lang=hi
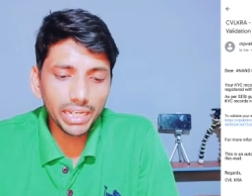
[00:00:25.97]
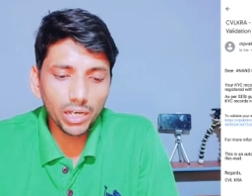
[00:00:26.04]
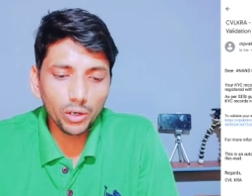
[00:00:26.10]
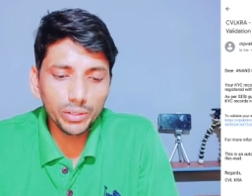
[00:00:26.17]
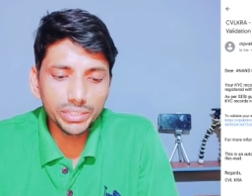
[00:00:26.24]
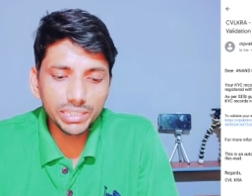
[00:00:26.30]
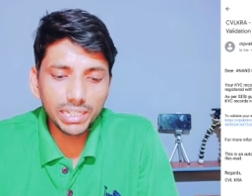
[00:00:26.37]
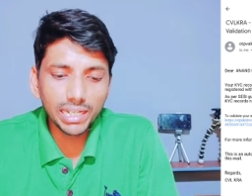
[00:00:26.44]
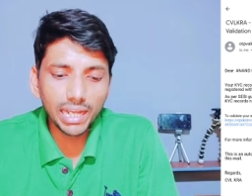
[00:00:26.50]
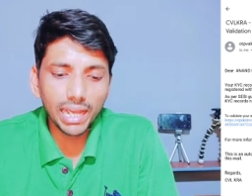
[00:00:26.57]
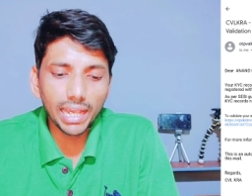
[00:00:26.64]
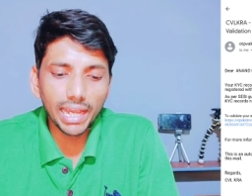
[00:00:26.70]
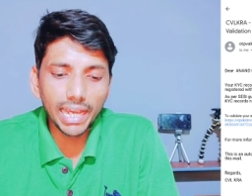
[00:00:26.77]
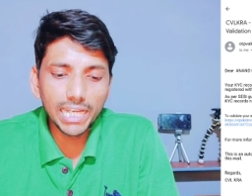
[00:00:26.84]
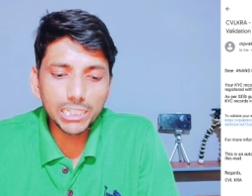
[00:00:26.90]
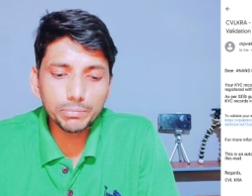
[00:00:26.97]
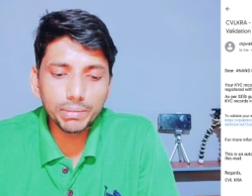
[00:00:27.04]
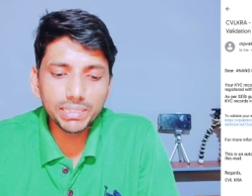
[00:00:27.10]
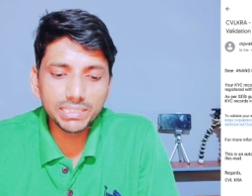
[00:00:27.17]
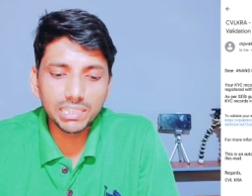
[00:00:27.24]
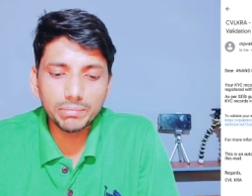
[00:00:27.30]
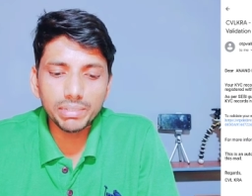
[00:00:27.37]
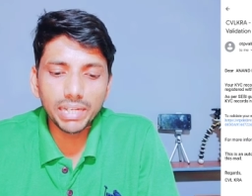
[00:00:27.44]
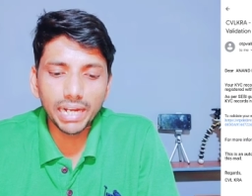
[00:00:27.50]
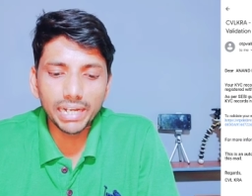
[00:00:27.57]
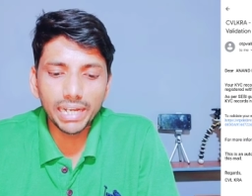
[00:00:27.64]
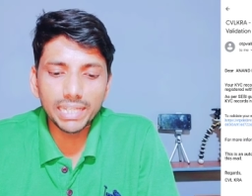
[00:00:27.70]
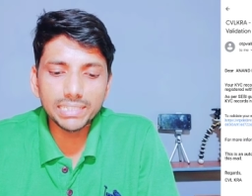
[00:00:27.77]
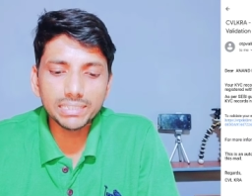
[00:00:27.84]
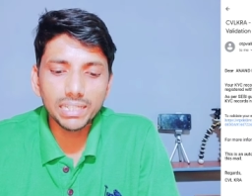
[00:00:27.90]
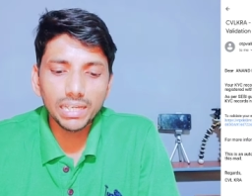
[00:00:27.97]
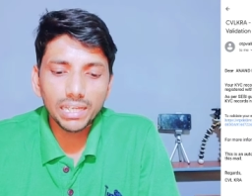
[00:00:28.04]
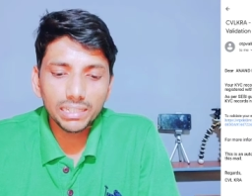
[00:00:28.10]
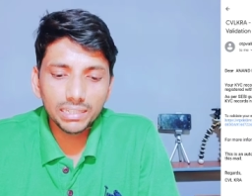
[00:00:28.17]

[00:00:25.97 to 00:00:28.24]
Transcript: और नीचे लिखा है एज पर सेबी गाइडलाइंस